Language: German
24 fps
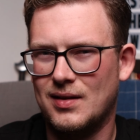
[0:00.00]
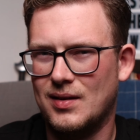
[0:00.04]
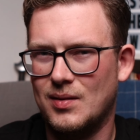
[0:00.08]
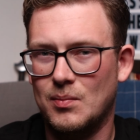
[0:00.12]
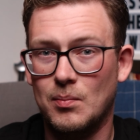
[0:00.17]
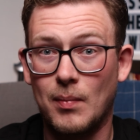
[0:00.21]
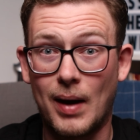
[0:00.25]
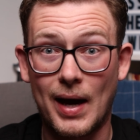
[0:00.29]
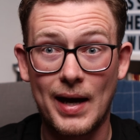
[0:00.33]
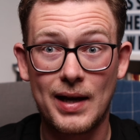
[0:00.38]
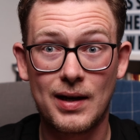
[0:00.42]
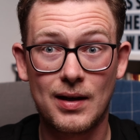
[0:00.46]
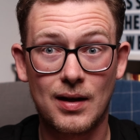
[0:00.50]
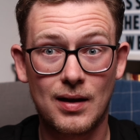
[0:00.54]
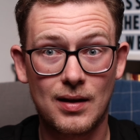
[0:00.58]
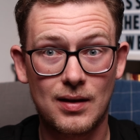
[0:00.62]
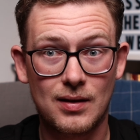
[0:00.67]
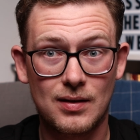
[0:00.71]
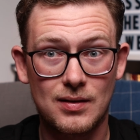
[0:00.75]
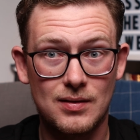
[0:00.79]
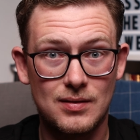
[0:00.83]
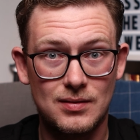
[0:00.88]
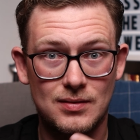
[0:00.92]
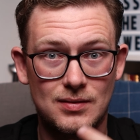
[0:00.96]

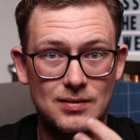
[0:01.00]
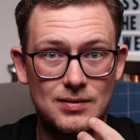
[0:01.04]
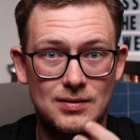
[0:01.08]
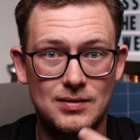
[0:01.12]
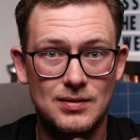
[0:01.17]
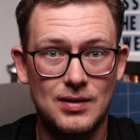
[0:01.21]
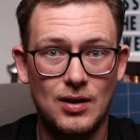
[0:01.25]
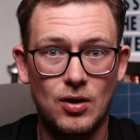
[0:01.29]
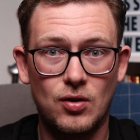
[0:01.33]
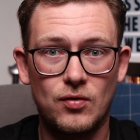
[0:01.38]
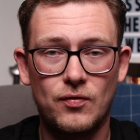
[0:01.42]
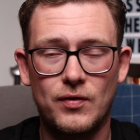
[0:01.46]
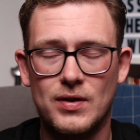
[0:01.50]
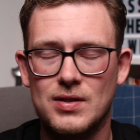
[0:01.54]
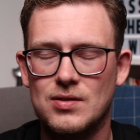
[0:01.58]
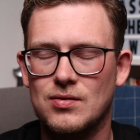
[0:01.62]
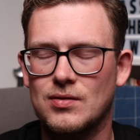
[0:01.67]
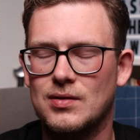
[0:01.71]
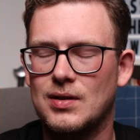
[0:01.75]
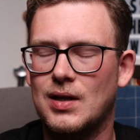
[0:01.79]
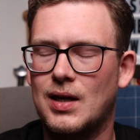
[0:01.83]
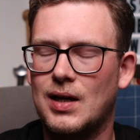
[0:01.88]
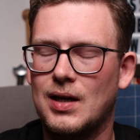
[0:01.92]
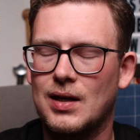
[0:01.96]
meiner
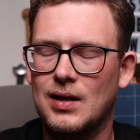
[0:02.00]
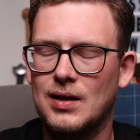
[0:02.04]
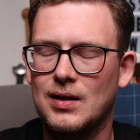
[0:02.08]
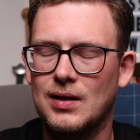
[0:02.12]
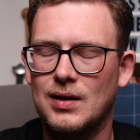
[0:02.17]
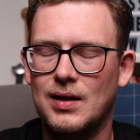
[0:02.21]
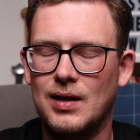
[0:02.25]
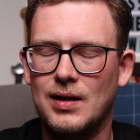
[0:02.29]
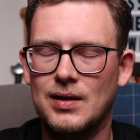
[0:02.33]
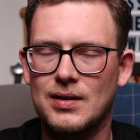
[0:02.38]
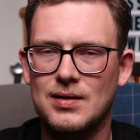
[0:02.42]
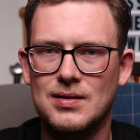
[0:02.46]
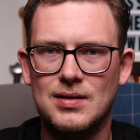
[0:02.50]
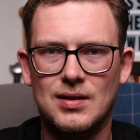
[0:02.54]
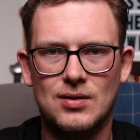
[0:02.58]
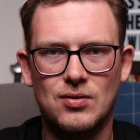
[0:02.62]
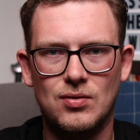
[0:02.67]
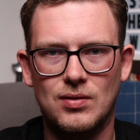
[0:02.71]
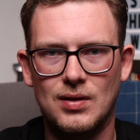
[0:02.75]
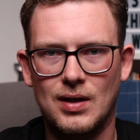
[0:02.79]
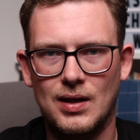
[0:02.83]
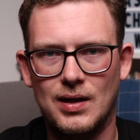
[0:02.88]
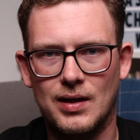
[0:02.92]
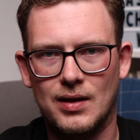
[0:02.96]
Auffassung nach ehrlich gesagt
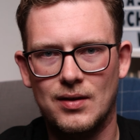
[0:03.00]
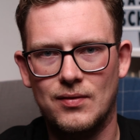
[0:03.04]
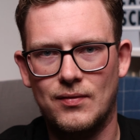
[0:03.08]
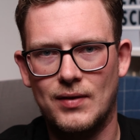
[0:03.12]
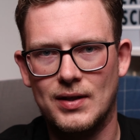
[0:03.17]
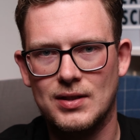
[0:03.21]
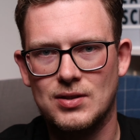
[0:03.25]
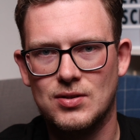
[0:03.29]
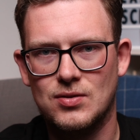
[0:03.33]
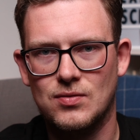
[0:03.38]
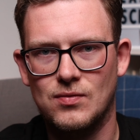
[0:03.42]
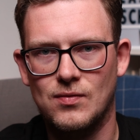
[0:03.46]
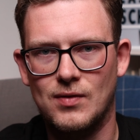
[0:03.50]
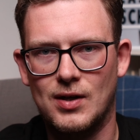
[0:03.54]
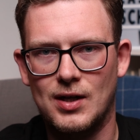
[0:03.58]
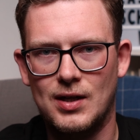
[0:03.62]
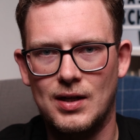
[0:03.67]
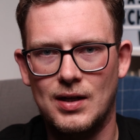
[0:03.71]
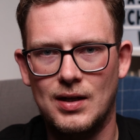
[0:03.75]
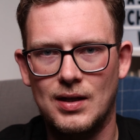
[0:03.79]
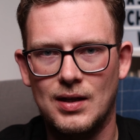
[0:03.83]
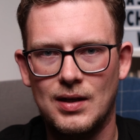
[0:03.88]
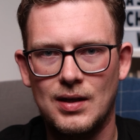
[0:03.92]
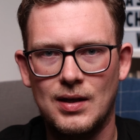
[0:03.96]
totaler Quatsch,
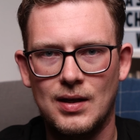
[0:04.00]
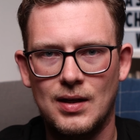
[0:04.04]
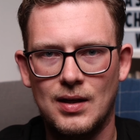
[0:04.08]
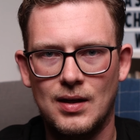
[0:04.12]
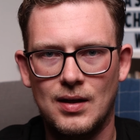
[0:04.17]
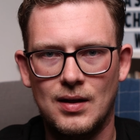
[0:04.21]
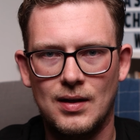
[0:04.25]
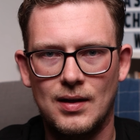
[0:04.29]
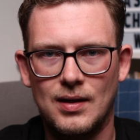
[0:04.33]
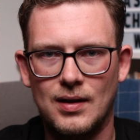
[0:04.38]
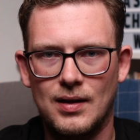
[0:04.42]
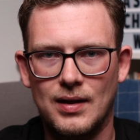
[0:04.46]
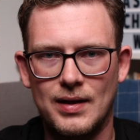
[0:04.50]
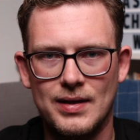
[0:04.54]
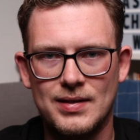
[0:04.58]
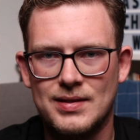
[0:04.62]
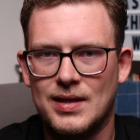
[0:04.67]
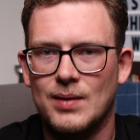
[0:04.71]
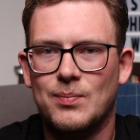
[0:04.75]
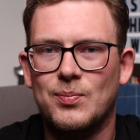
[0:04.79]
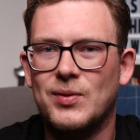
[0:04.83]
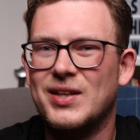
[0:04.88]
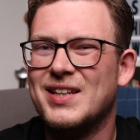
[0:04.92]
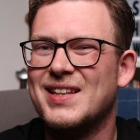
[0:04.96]
weil es
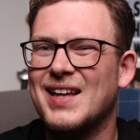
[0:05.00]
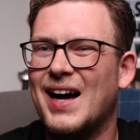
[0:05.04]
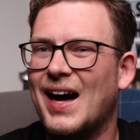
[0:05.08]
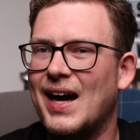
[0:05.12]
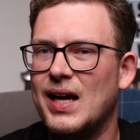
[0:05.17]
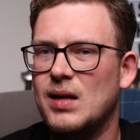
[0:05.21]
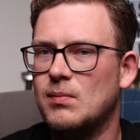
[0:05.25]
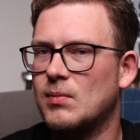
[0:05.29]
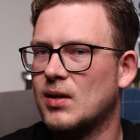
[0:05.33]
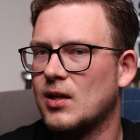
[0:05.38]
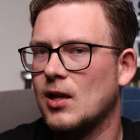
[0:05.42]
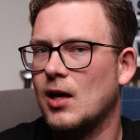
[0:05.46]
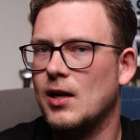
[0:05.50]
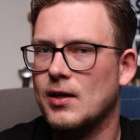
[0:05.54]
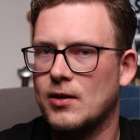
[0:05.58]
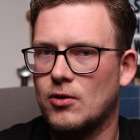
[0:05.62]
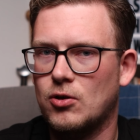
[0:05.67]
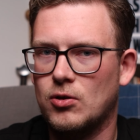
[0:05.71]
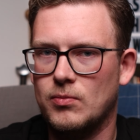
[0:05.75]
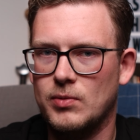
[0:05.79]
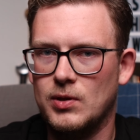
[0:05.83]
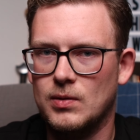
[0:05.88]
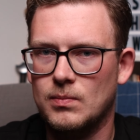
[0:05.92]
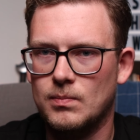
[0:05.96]
gibt nicht ein
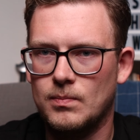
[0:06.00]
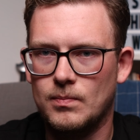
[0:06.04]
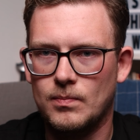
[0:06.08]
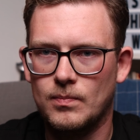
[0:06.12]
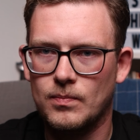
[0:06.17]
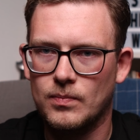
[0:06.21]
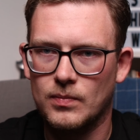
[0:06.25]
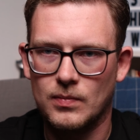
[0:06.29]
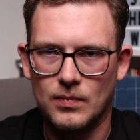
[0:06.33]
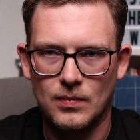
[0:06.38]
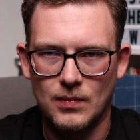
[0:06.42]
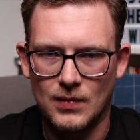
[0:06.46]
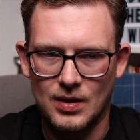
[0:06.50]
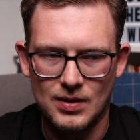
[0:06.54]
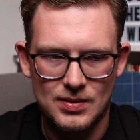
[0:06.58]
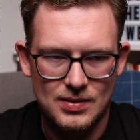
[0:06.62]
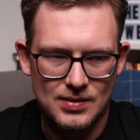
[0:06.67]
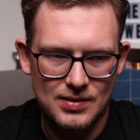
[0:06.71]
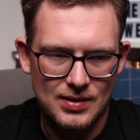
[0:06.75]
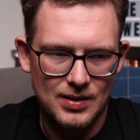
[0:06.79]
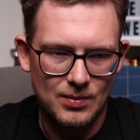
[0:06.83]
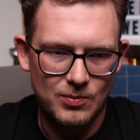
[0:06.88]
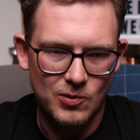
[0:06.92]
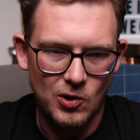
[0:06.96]
Mittelalter-Hobby.
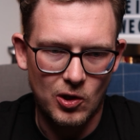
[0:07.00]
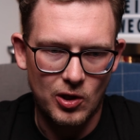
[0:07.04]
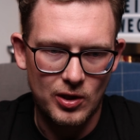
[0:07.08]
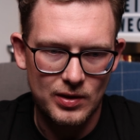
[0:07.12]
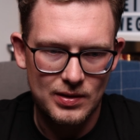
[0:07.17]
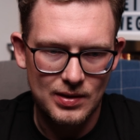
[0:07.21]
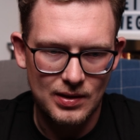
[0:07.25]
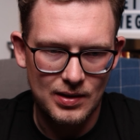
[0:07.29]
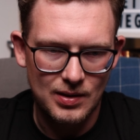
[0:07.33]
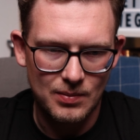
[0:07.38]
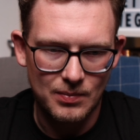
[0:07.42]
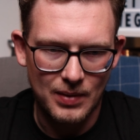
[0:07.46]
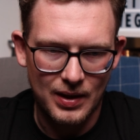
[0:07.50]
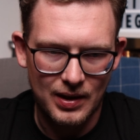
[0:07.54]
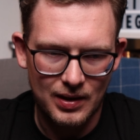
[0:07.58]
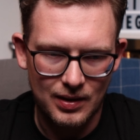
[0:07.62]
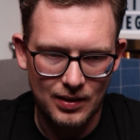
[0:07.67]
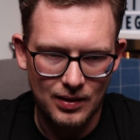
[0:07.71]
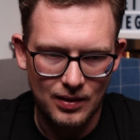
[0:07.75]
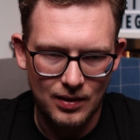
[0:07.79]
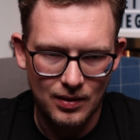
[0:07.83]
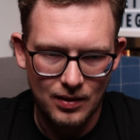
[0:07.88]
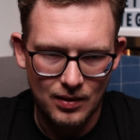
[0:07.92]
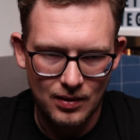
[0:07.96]
Es gibt Leute, die
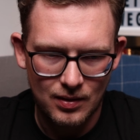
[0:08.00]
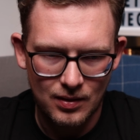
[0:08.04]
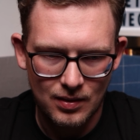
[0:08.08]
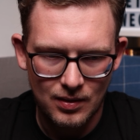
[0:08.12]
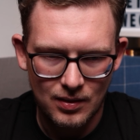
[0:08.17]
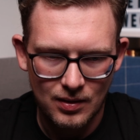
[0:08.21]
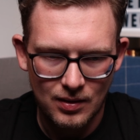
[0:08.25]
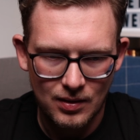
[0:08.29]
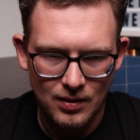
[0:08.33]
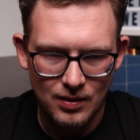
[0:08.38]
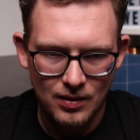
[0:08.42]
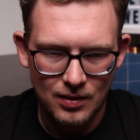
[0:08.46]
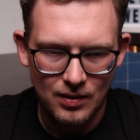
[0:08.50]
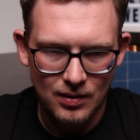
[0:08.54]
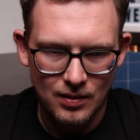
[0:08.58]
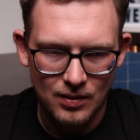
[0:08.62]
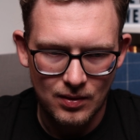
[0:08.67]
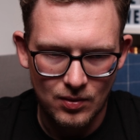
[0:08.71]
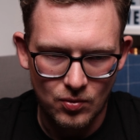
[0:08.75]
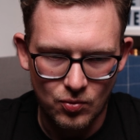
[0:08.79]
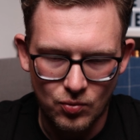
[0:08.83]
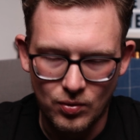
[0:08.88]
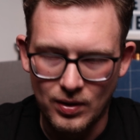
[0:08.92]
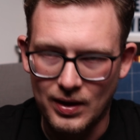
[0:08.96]
machen
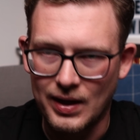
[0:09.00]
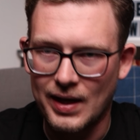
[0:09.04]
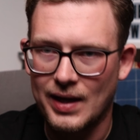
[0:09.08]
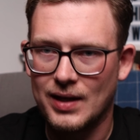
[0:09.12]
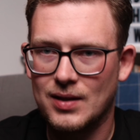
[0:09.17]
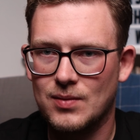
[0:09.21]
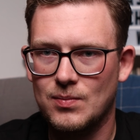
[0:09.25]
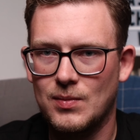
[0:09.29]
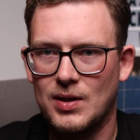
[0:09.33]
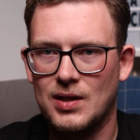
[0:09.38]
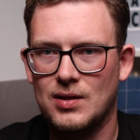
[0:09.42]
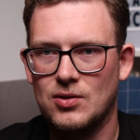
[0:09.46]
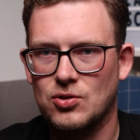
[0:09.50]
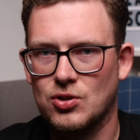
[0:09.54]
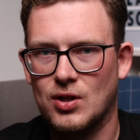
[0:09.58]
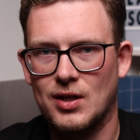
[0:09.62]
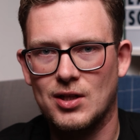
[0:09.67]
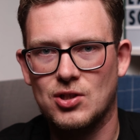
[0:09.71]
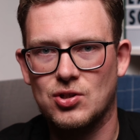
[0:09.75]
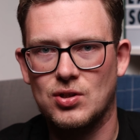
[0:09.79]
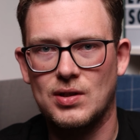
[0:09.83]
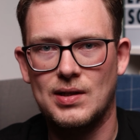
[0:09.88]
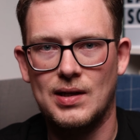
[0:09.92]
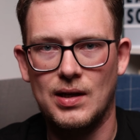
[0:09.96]
Reenactment,
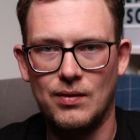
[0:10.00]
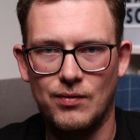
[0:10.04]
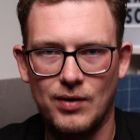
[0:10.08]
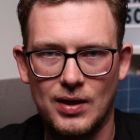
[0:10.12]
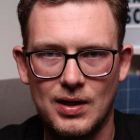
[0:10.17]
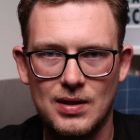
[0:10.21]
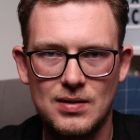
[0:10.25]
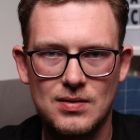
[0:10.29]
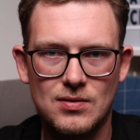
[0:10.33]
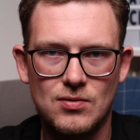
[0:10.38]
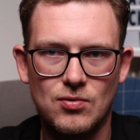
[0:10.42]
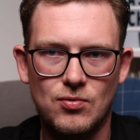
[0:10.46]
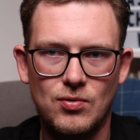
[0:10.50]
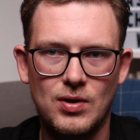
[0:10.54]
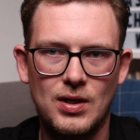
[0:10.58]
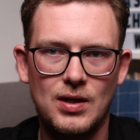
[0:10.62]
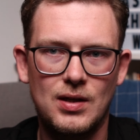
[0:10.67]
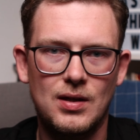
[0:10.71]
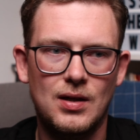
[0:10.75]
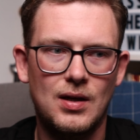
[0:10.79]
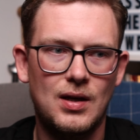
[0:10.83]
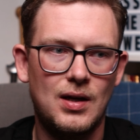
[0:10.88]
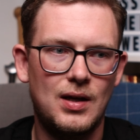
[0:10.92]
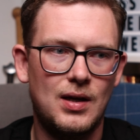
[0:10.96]
Schrägstrich Living
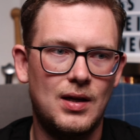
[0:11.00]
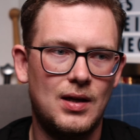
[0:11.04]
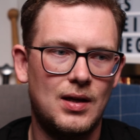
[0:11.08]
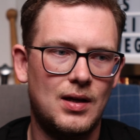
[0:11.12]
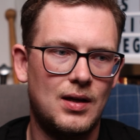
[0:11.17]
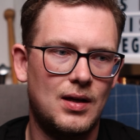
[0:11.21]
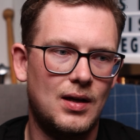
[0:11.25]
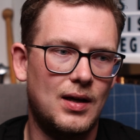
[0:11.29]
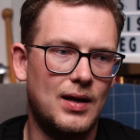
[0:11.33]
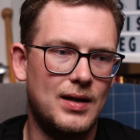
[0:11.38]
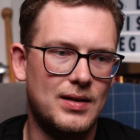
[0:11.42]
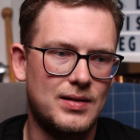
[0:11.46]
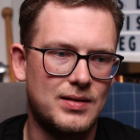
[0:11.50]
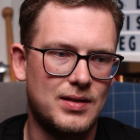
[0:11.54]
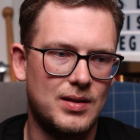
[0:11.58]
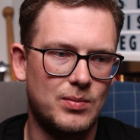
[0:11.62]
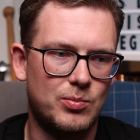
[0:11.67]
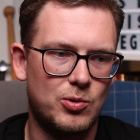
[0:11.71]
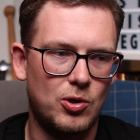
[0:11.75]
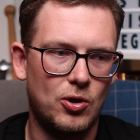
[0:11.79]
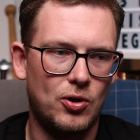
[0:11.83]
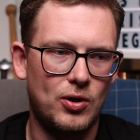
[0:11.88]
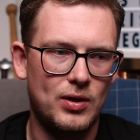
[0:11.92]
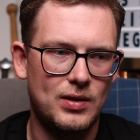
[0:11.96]
History. Es
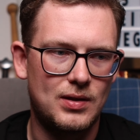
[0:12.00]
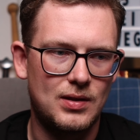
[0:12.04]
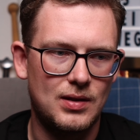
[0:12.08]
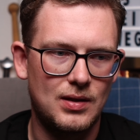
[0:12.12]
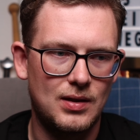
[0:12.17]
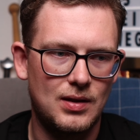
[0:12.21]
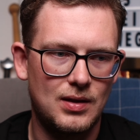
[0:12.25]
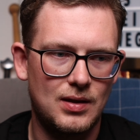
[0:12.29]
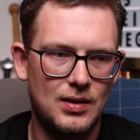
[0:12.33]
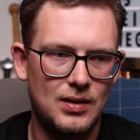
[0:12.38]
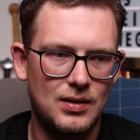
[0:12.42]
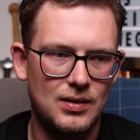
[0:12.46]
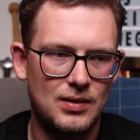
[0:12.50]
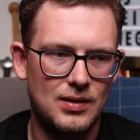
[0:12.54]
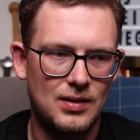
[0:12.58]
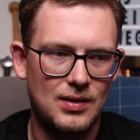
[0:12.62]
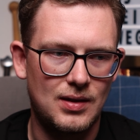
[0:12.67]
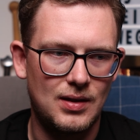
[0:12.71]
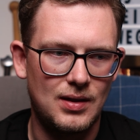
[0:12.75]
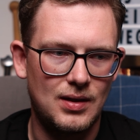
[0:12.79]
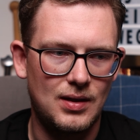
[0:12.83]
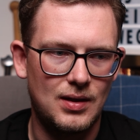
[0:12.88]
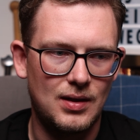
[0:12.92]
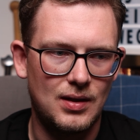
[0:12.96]
gibt Leute,
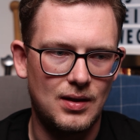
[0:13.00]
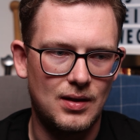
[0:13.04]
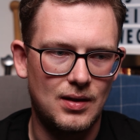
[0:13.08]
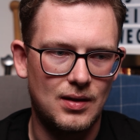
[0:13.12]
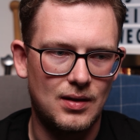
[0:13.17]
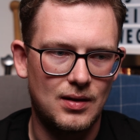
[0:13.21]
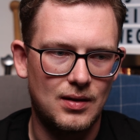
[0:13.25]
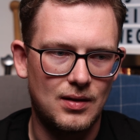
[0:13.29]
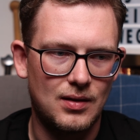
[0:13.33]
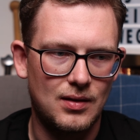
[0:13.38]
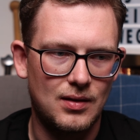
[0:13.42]
die